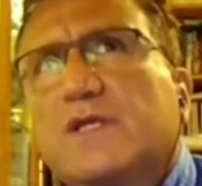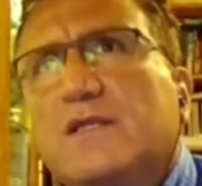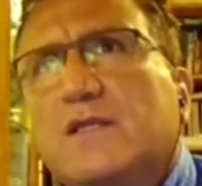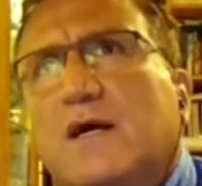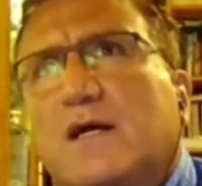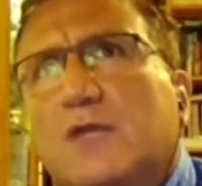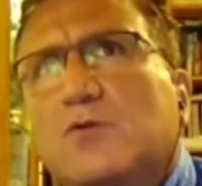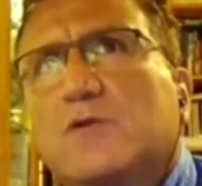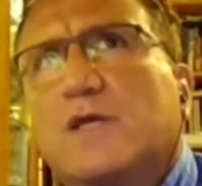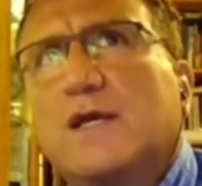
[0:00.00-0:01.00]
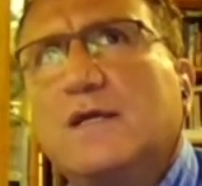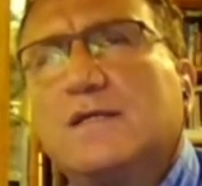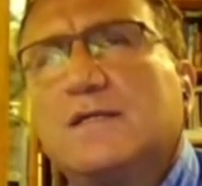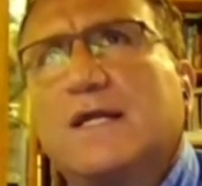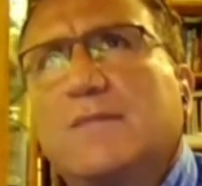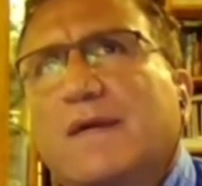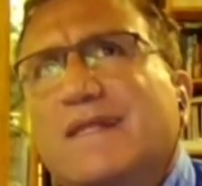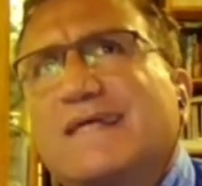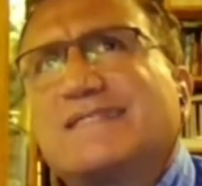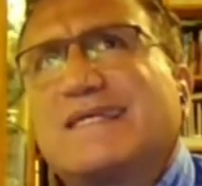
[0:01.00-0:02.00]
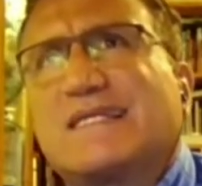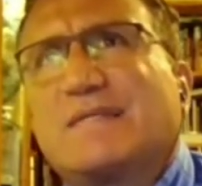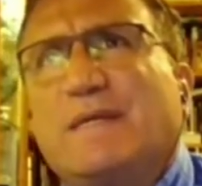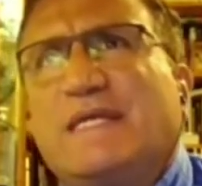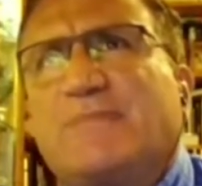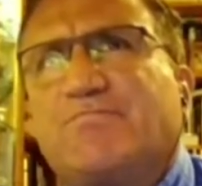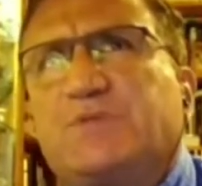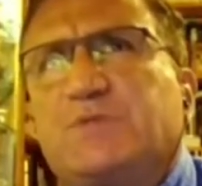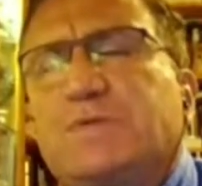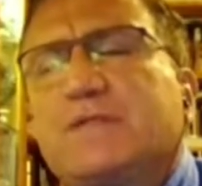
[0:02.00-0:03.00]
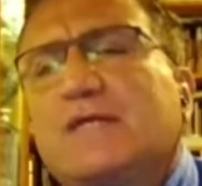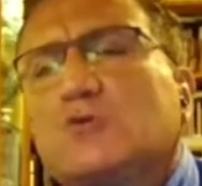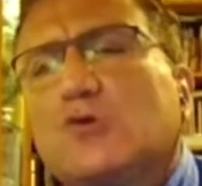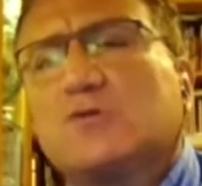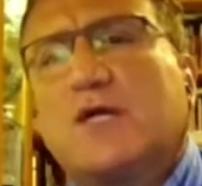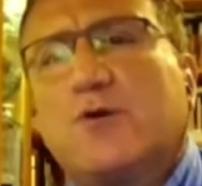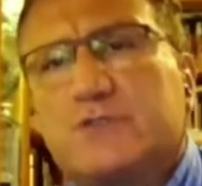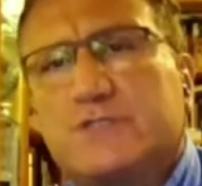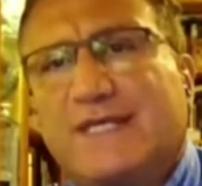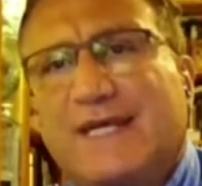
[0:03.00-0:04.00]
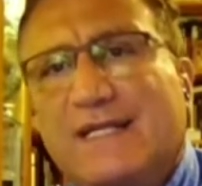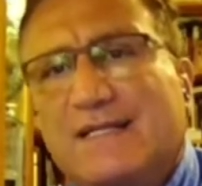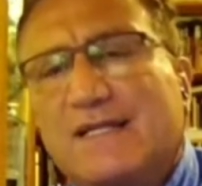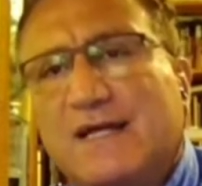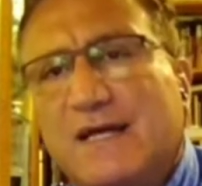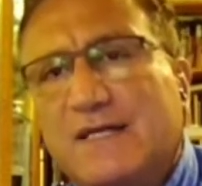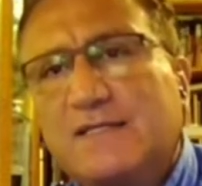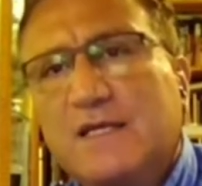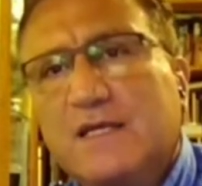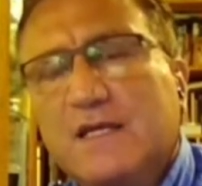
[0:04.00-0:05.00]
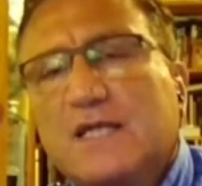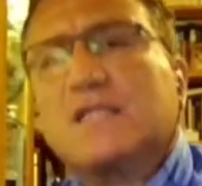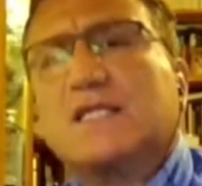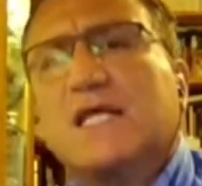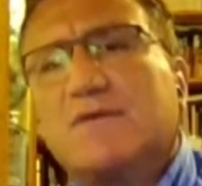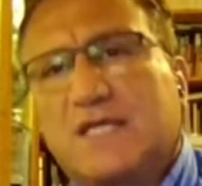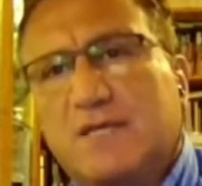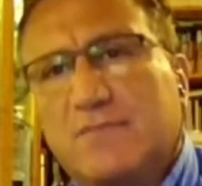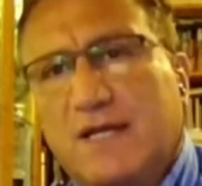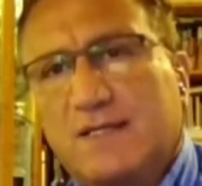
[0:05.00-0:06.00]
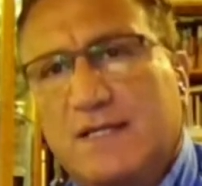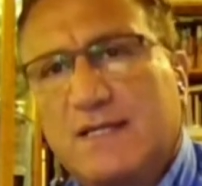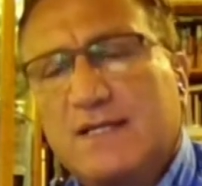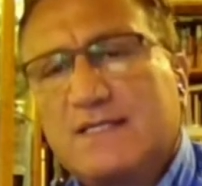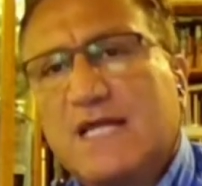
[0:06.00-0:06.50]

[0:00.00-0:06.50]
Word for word: Türklerin Anadolu'ya yani Malazgirt ve 71'den çok daha önceleri geldiğine dair kanıtlar var Kemal'de.